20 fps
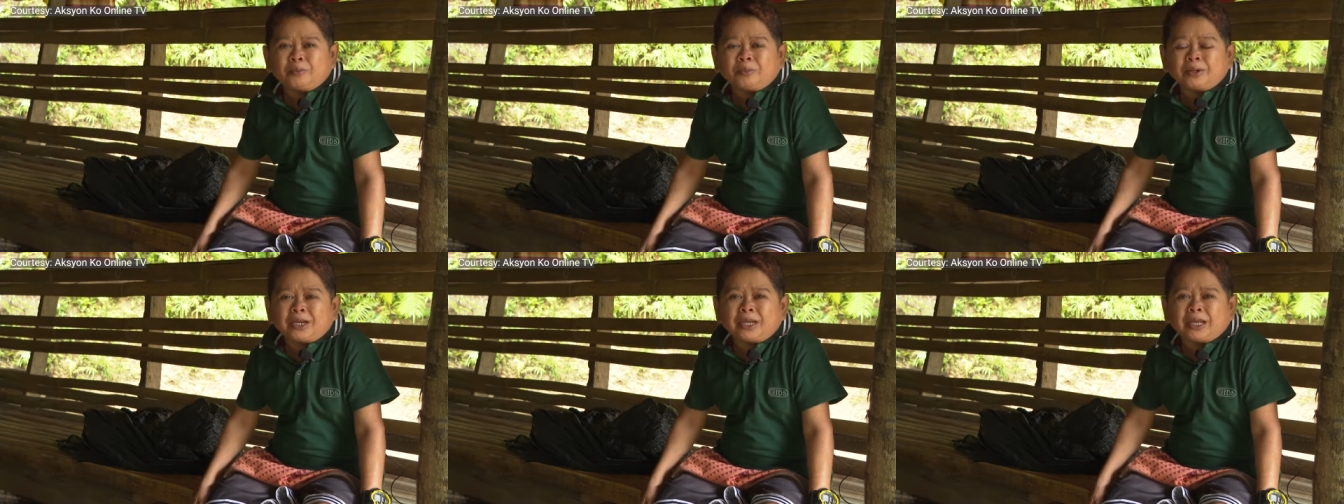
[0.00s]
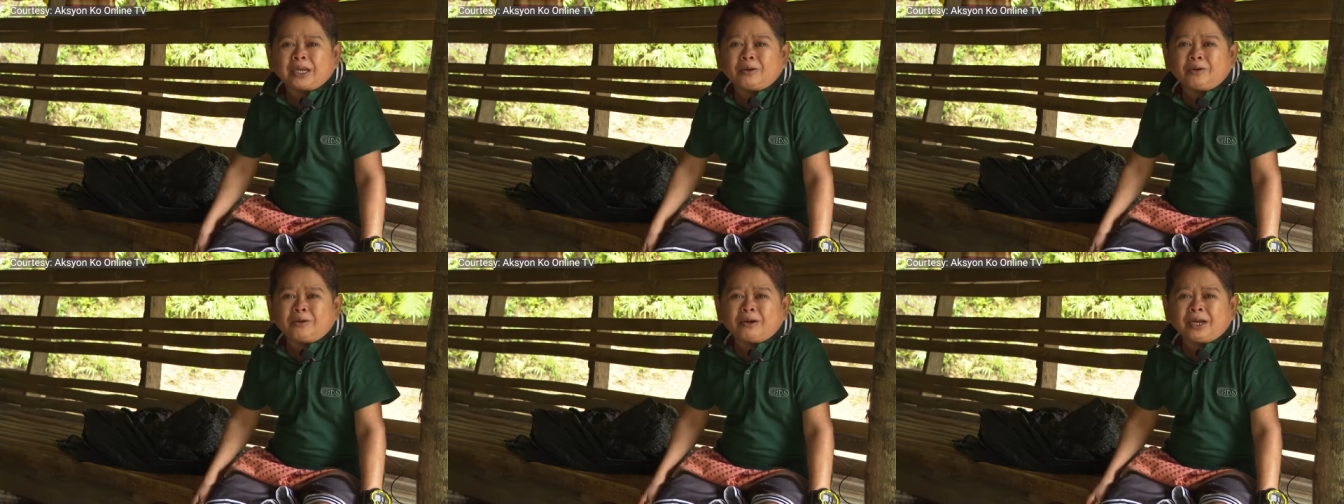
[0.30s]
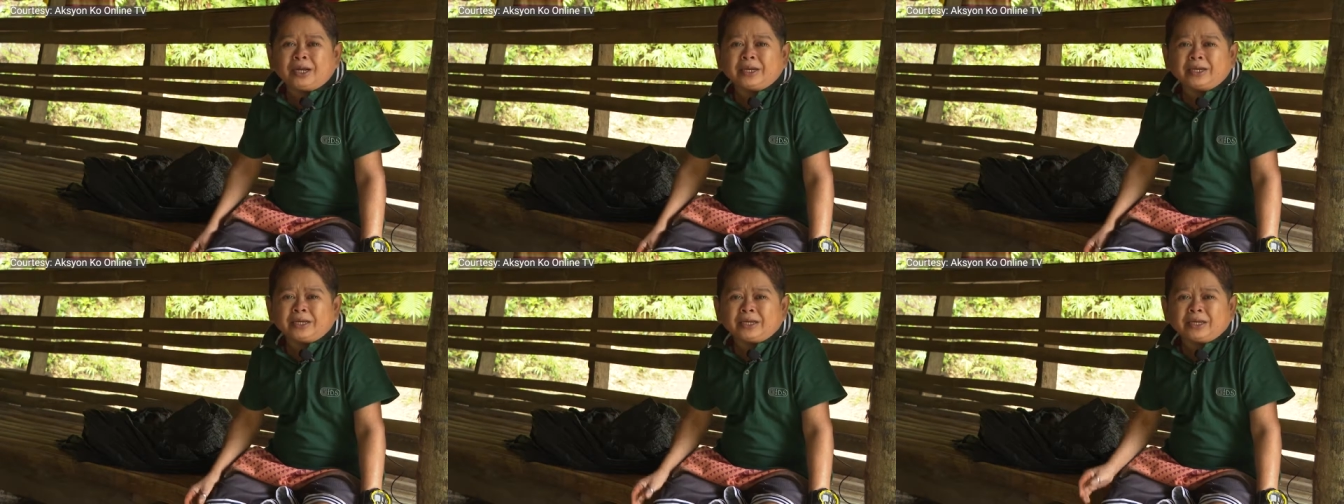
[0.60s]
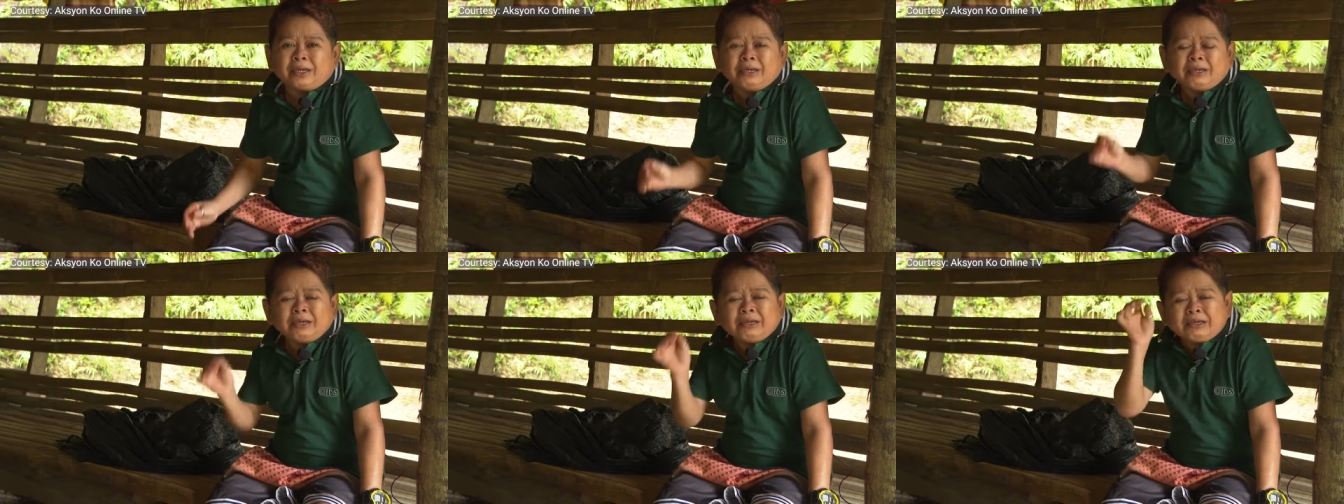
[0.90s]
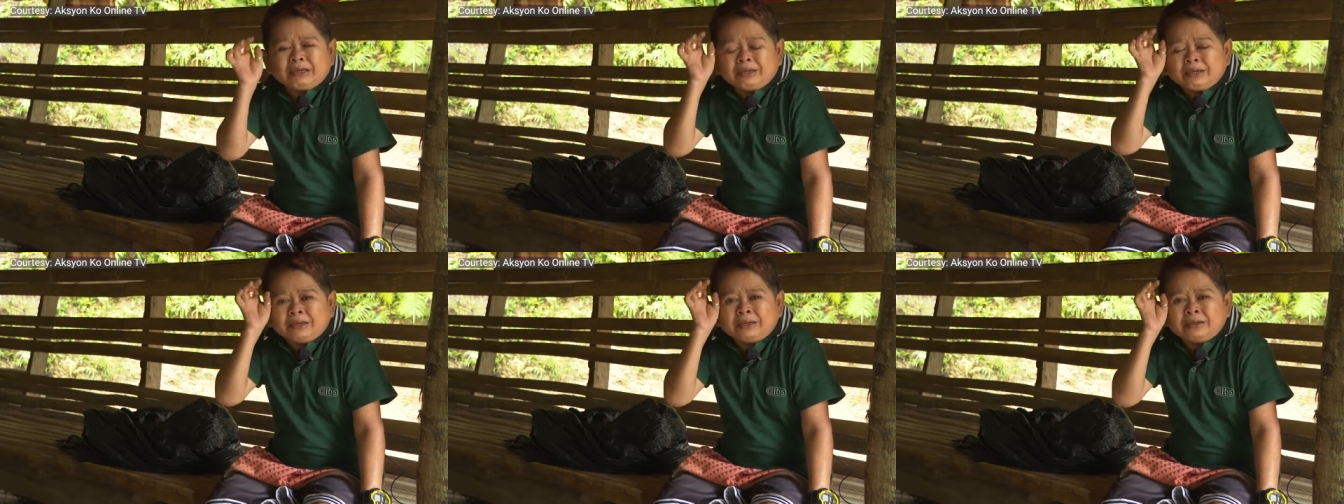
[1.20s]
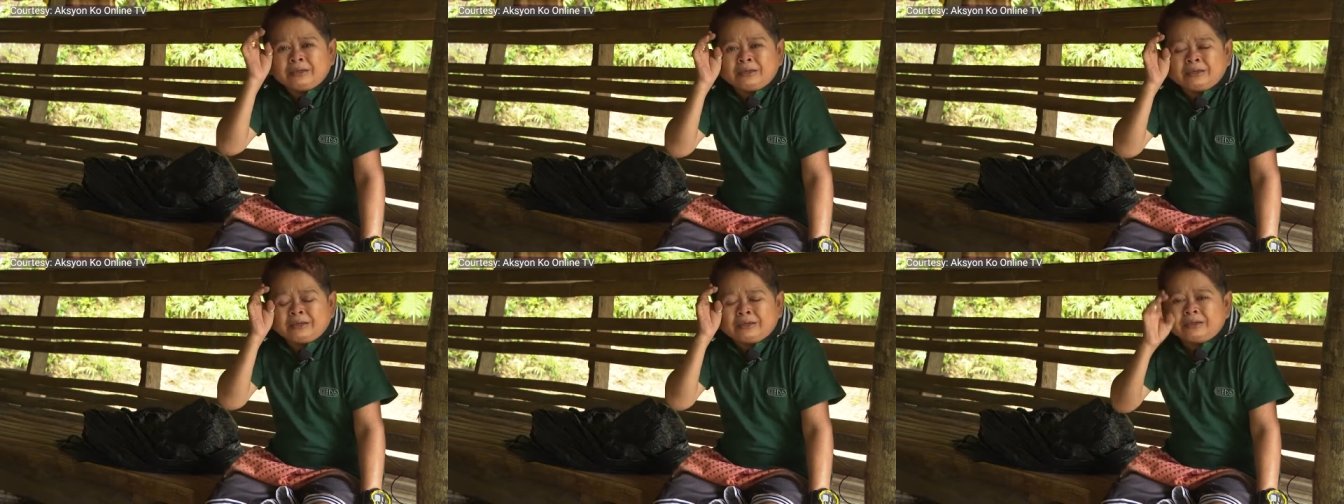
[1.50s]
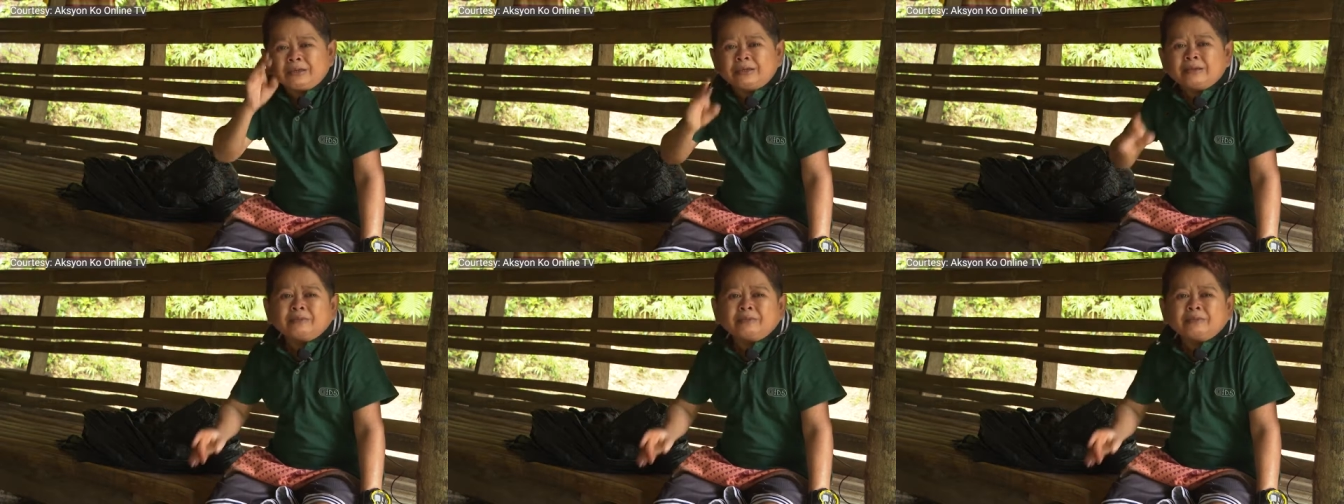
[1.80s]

pelikula eh. hmm